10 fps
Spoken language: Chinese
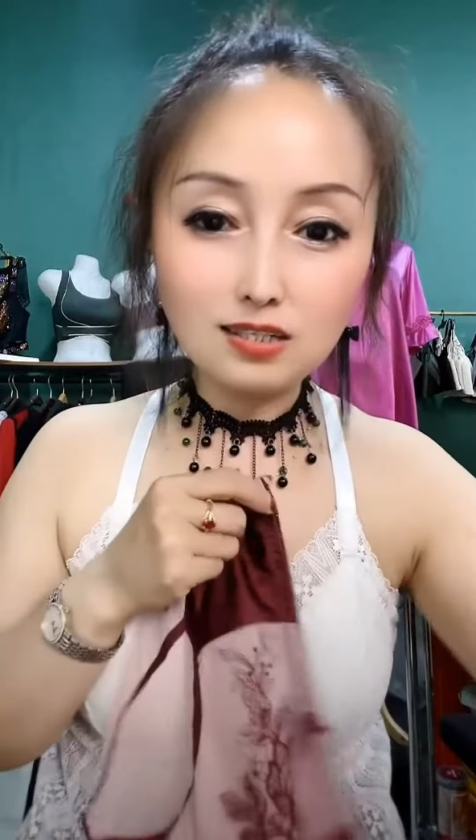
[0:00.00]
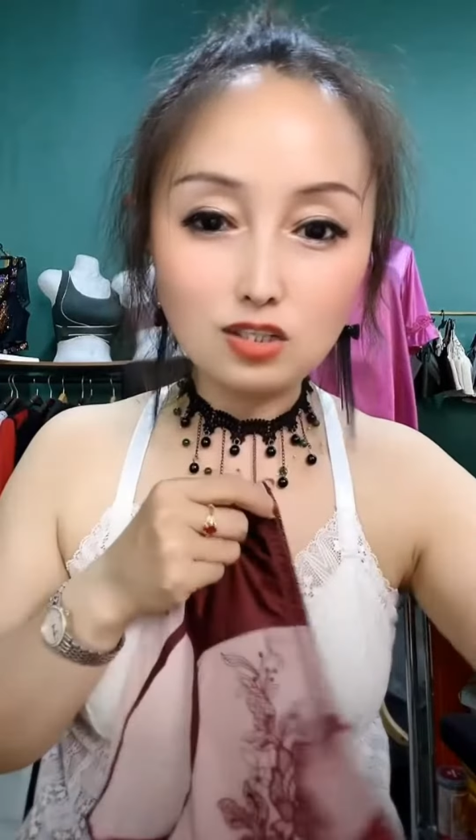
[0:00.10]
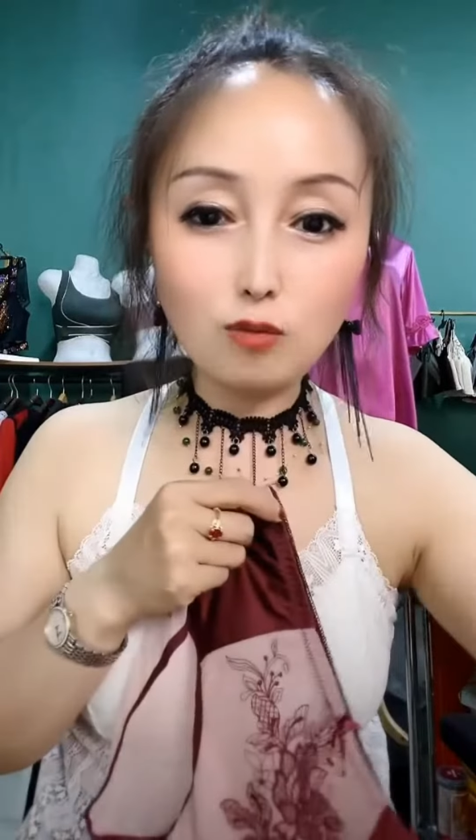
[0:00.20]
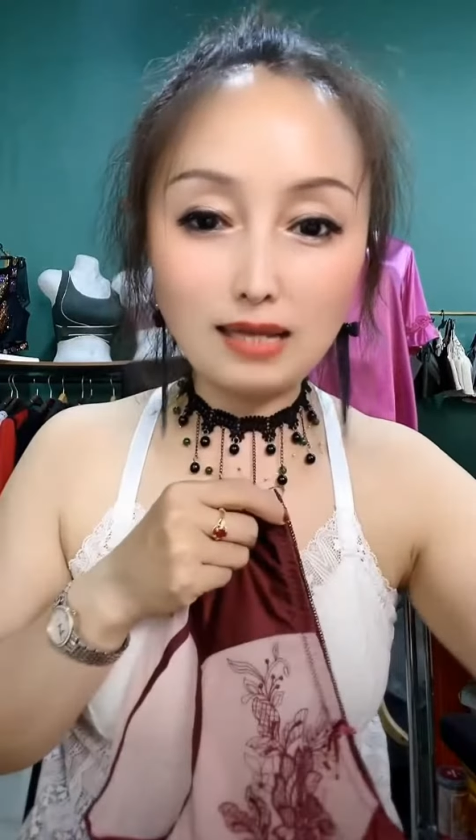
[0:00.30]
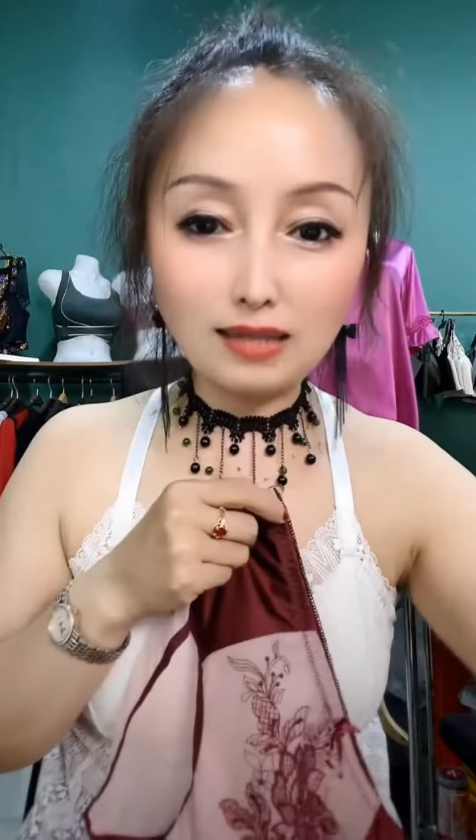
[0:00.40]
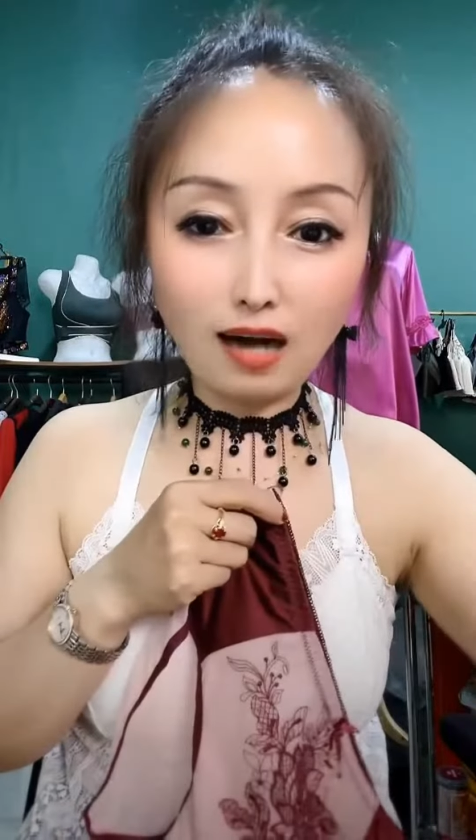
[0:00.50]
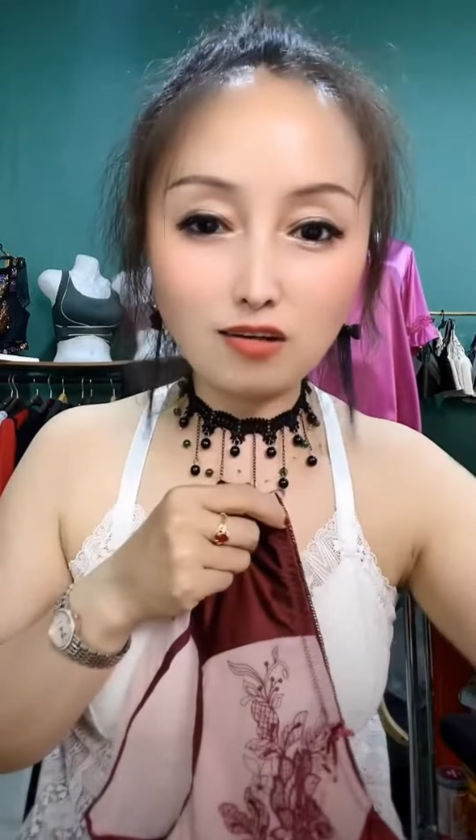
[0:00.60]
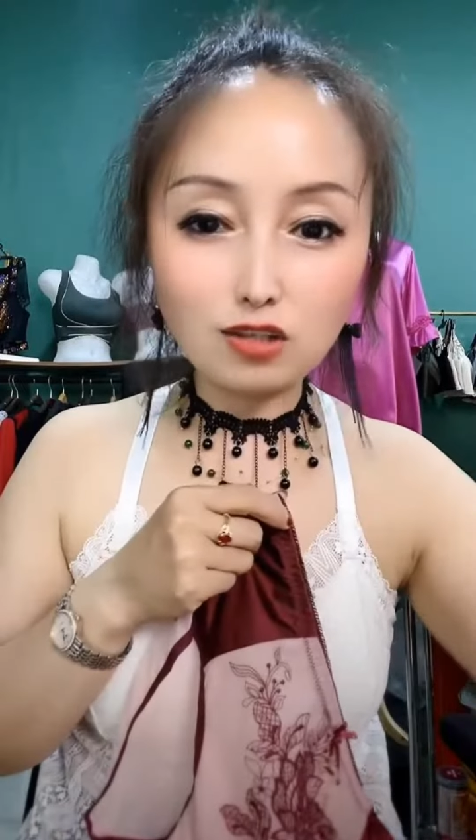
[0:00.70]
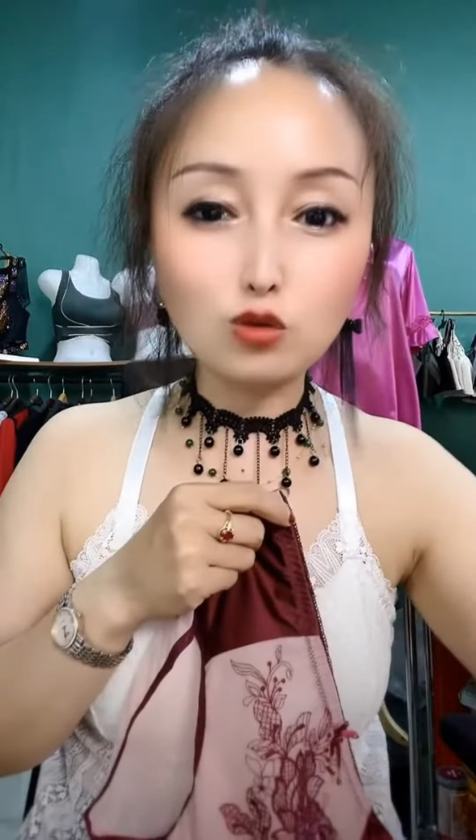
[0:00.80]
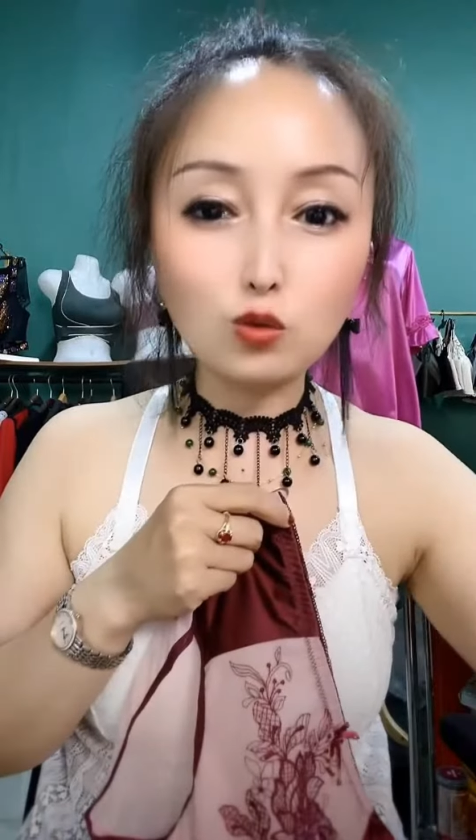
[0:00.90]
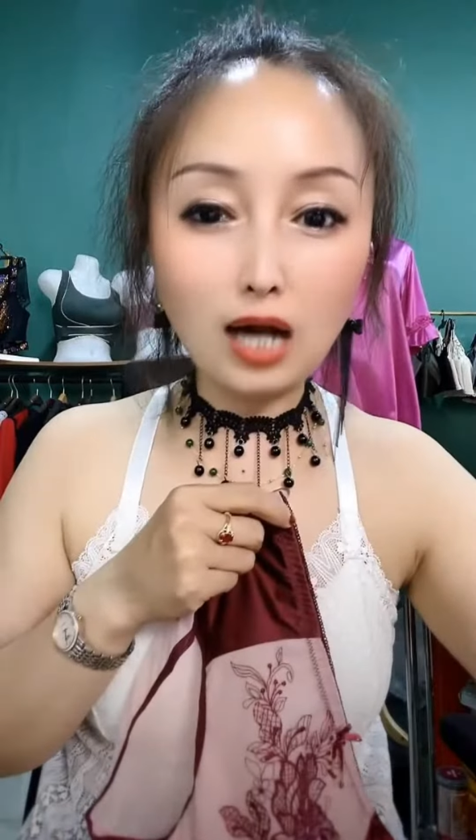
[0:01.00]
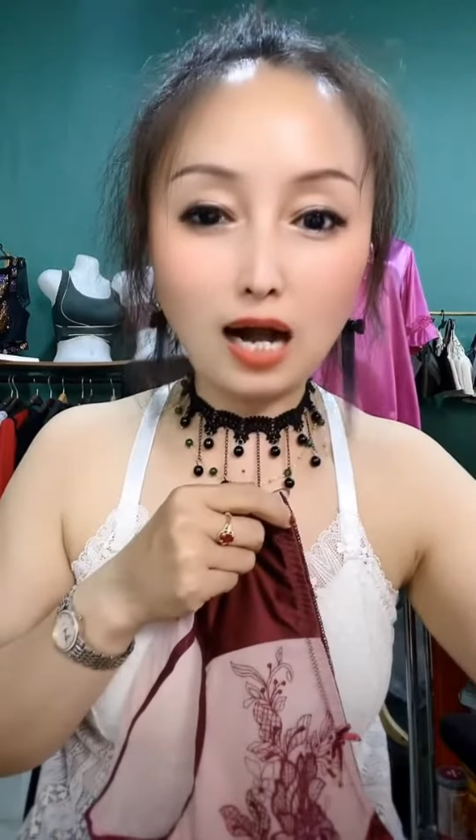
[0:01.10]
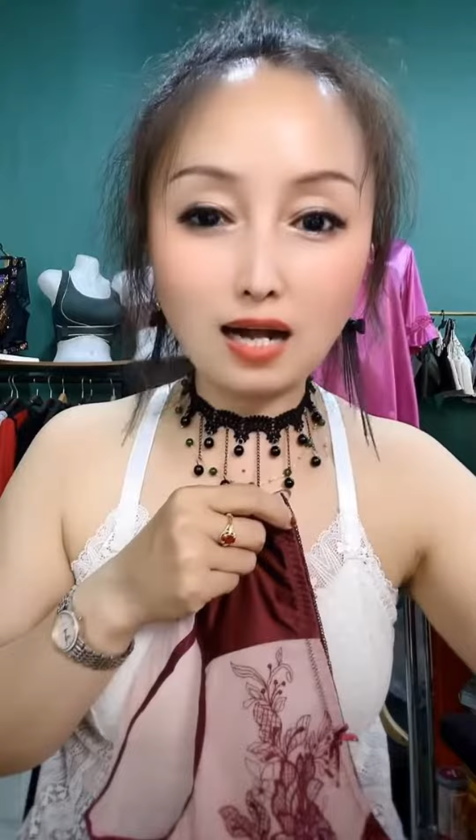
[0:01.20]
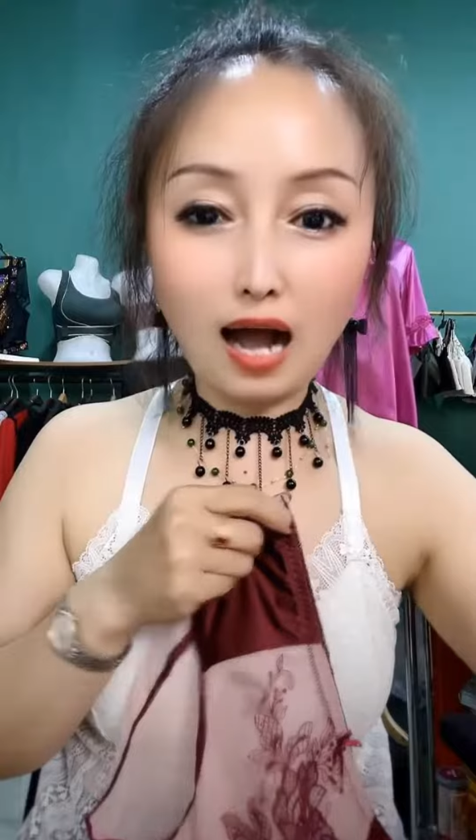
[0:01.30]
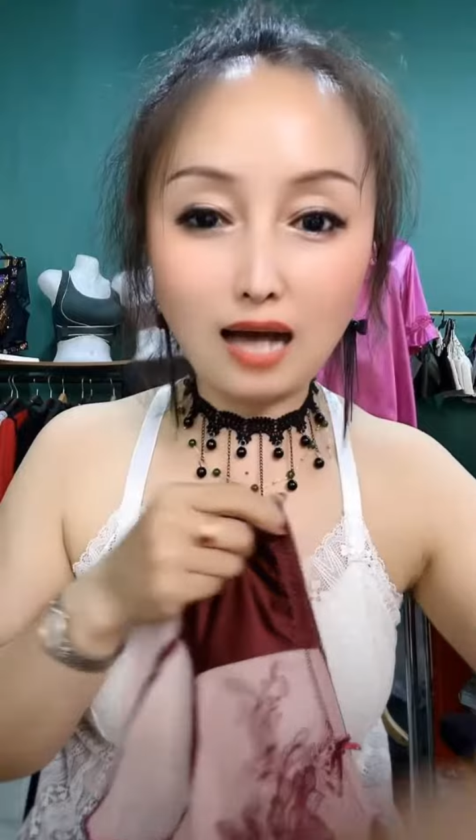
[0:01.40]
走半道，你说多
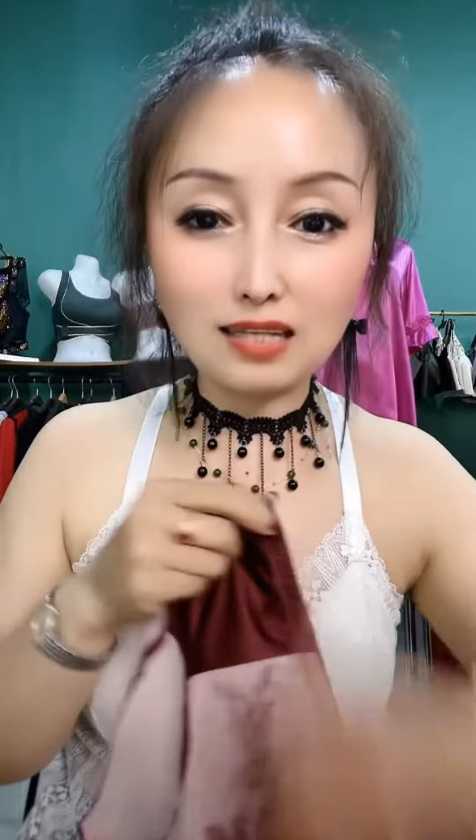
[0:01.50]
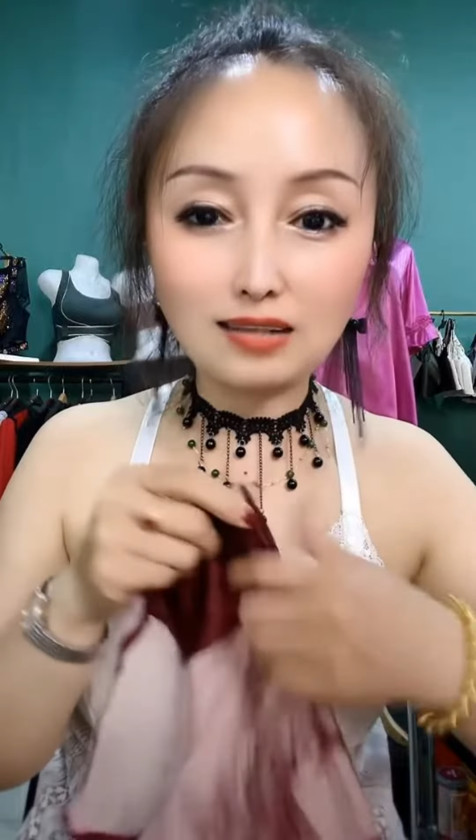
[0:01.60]
尴尬？